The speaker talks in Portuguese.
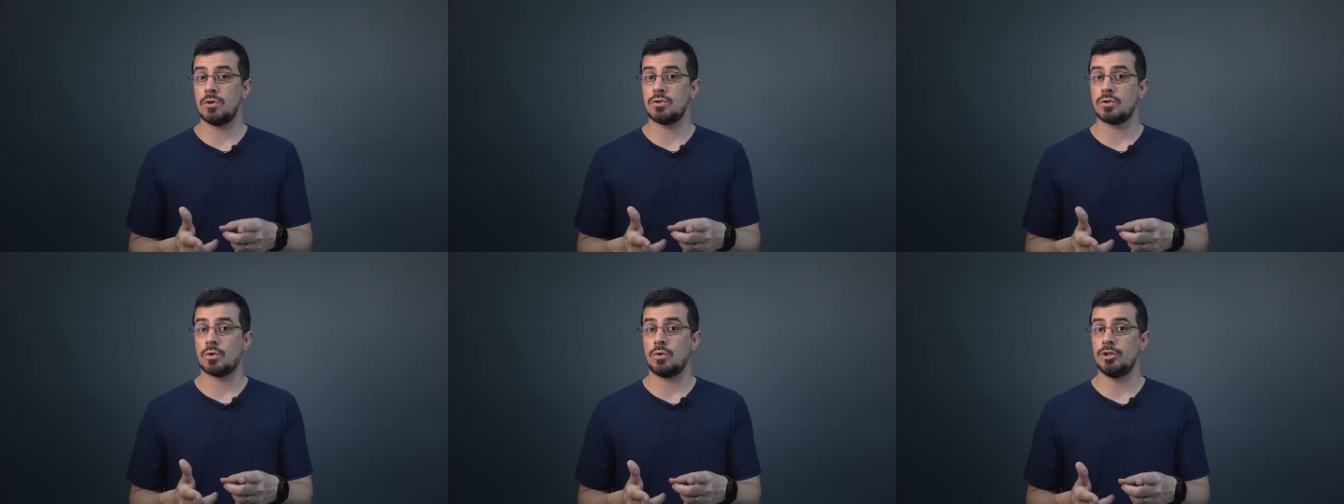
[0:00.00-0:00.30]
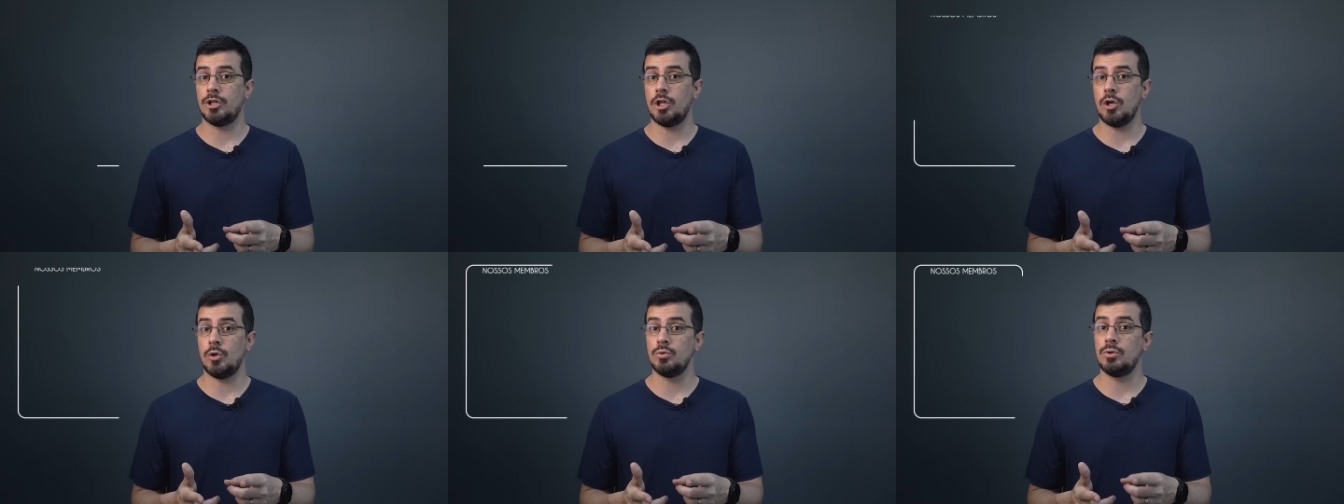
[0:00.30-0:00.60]
nosso
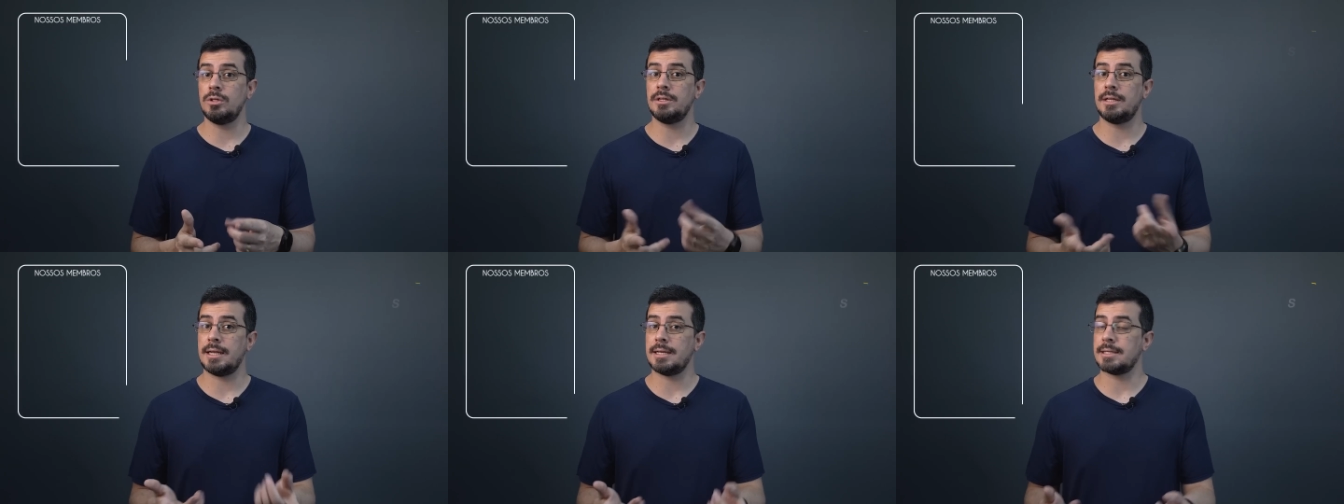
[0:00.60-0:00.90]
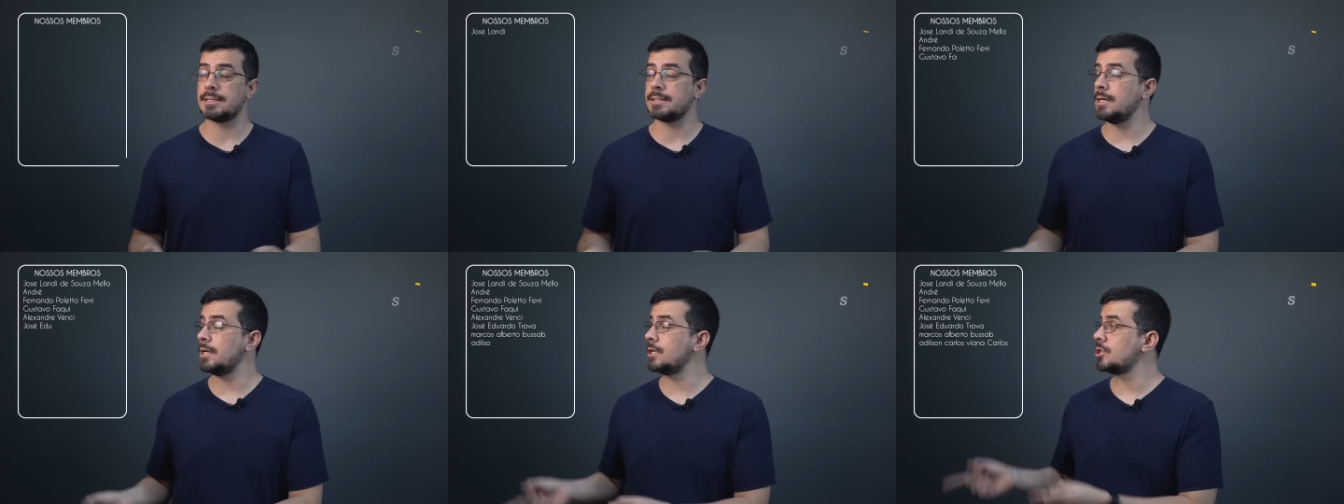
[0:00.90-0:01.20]
conteúdo
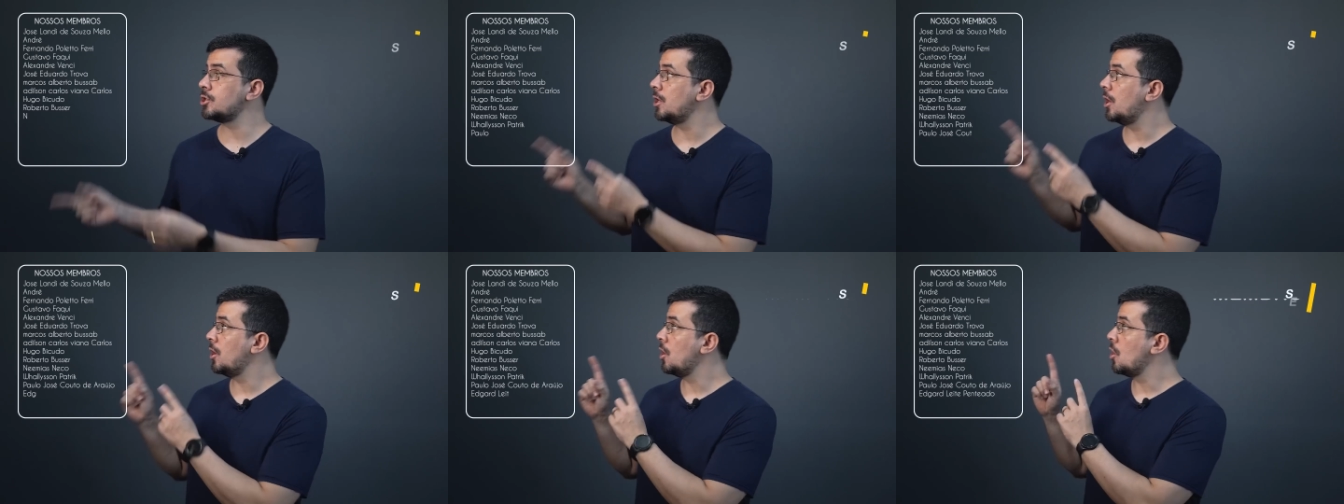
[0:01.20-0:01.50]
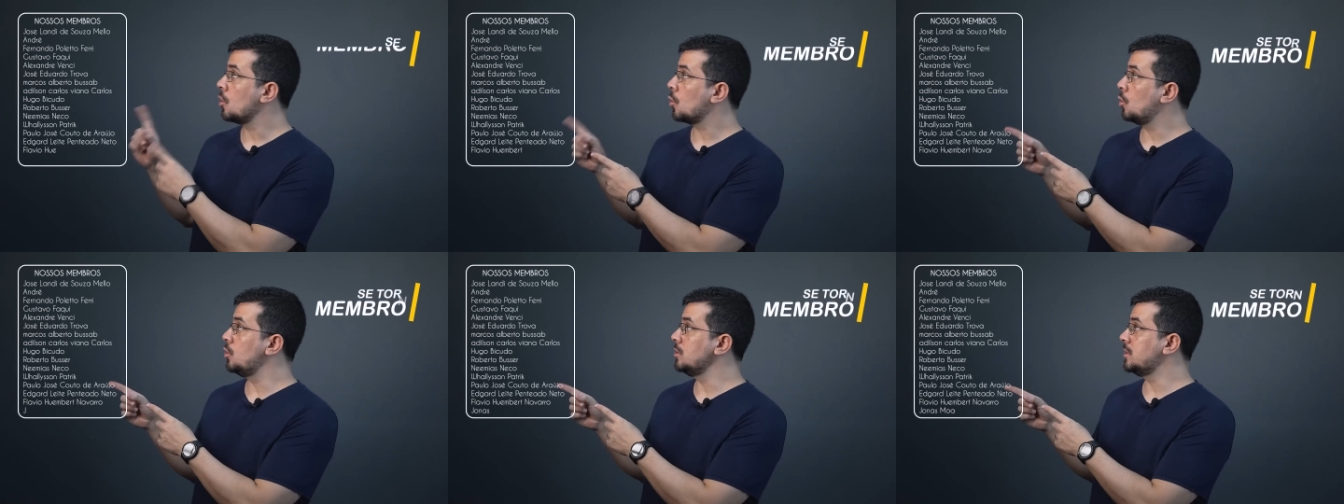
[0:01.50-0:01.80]
interessante,
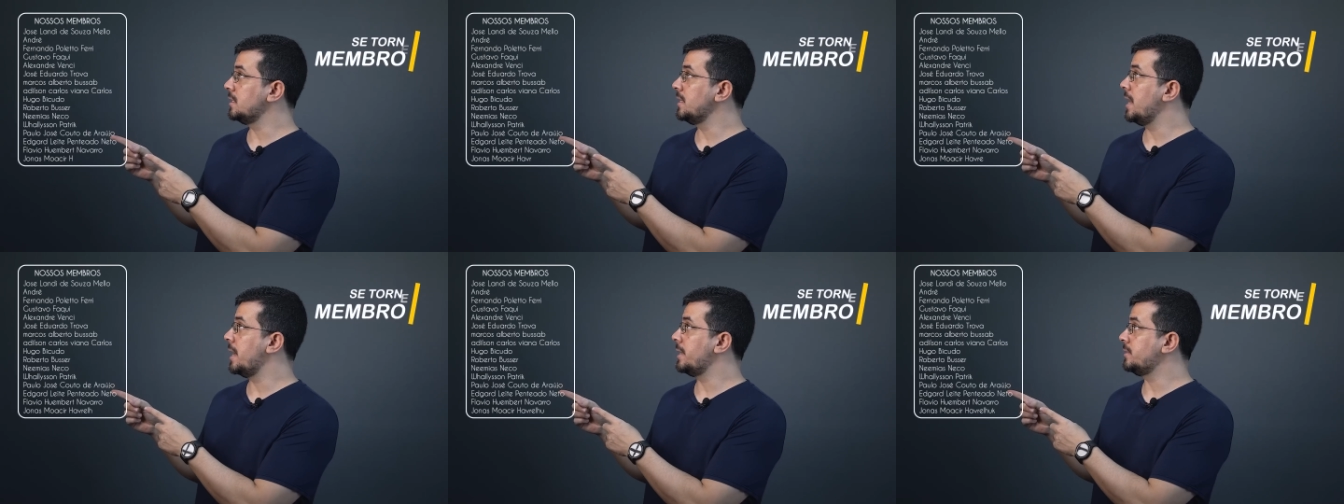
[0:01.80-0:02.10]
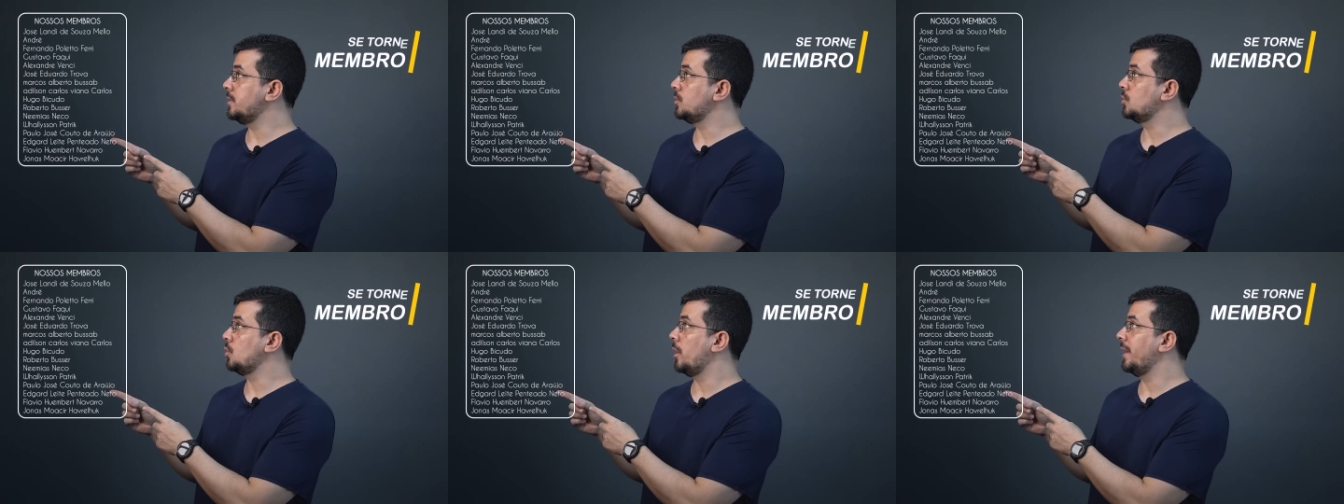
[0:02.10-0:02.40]
considere
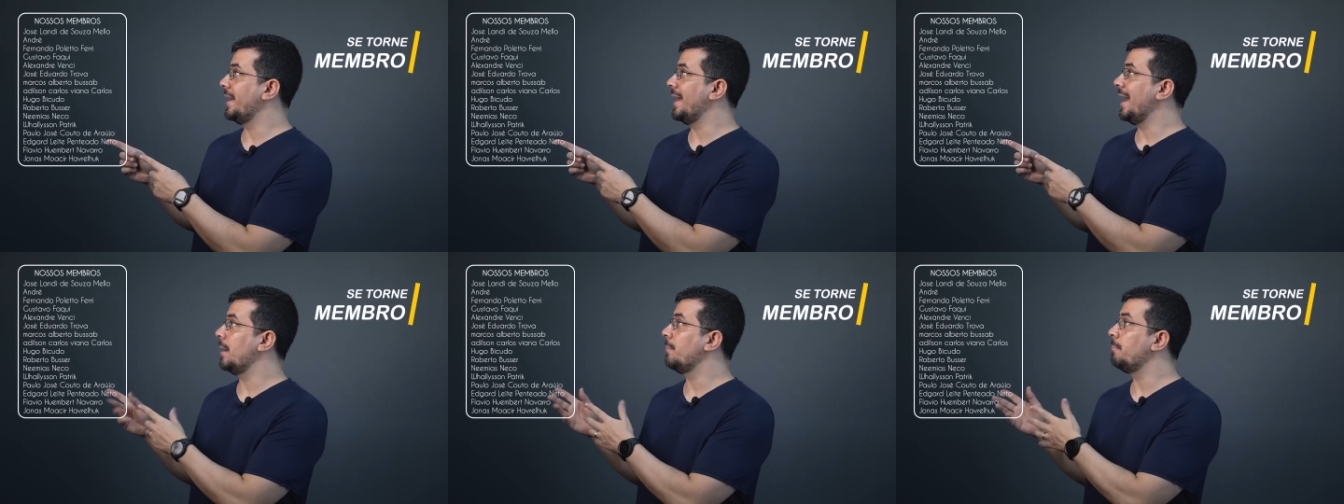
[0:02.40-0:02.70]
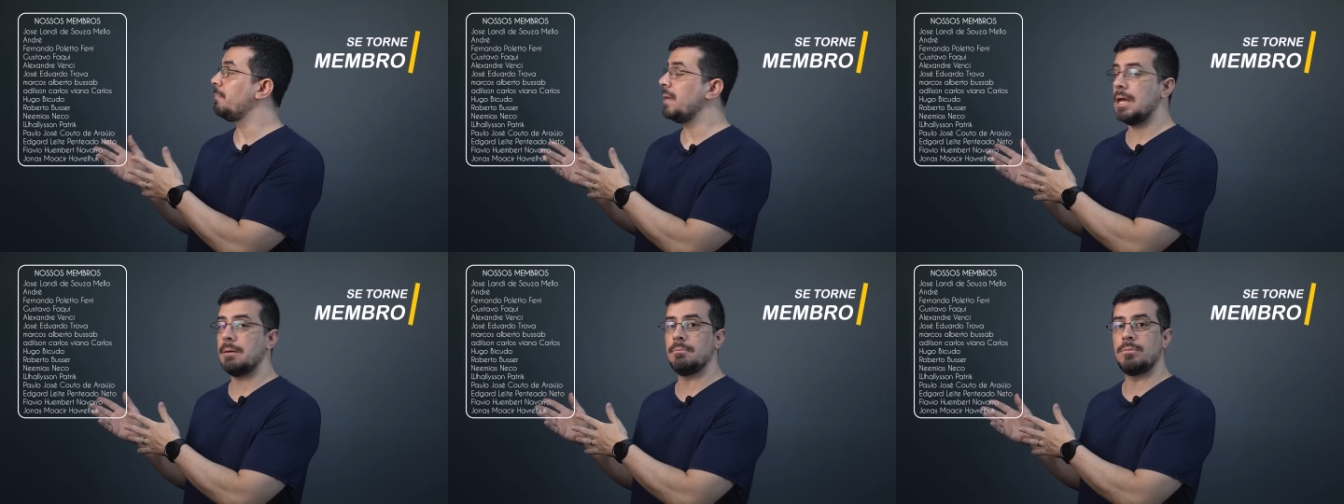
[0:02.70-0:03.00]
se tornar
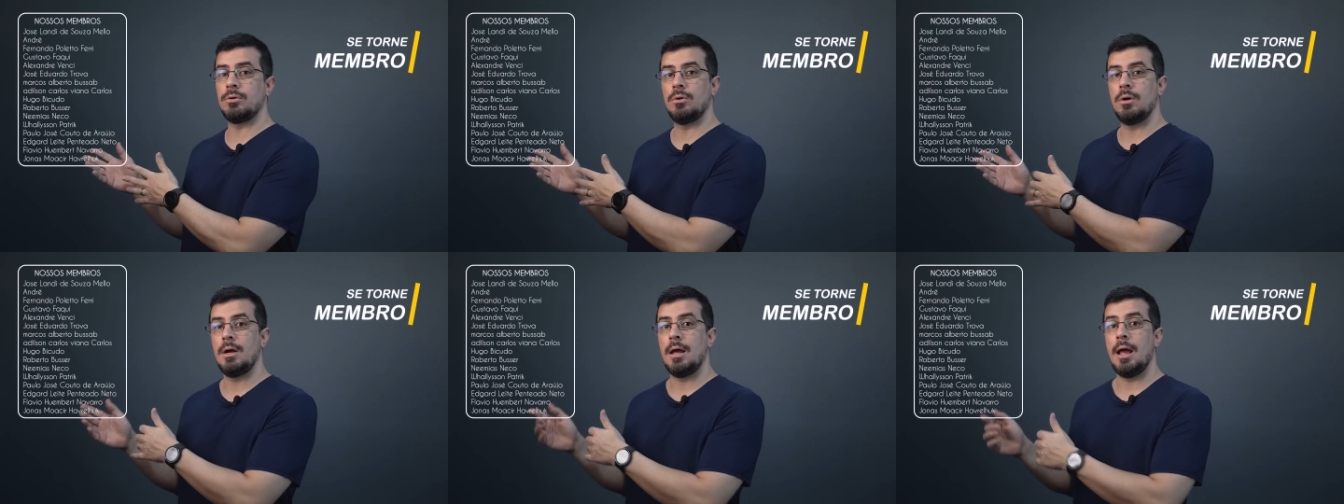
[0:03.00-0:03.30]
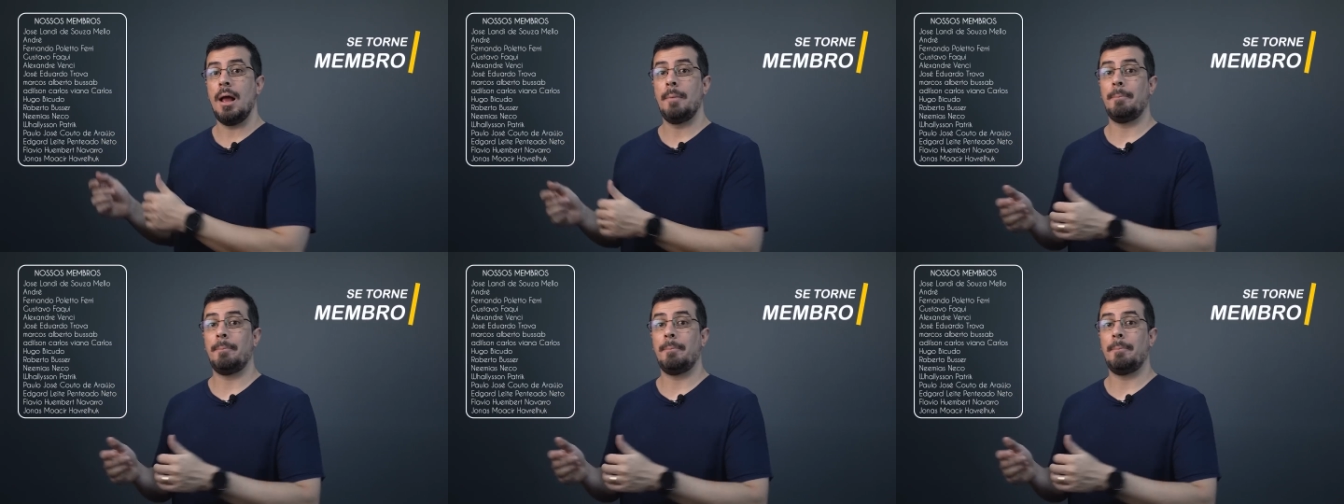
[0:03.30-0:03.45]
membro